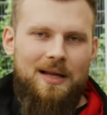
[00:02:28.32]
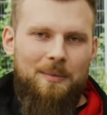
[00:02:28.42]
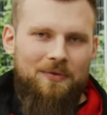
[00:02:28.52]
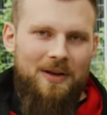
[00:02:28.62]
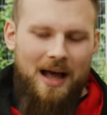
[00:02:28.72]

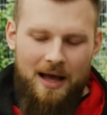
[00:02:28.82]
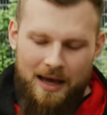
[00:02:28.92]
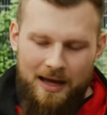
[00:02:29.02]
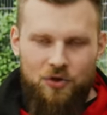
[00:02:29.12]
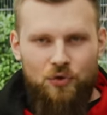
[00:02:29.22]
damit wir
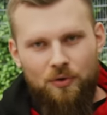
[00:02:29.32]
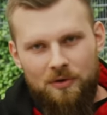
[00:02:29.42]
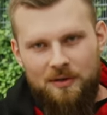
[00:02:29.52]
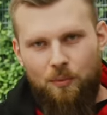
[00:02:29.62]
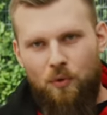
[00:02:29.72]
nachher ein schön
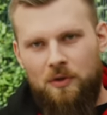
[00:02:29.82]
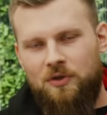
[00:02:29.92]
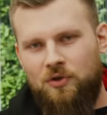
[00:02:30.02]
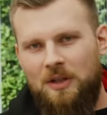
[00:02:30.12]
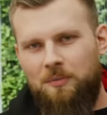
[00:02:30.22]
smoothes
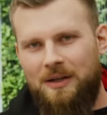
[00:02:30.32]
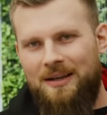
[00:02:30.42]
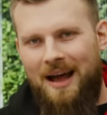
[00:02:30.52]
Schnittbild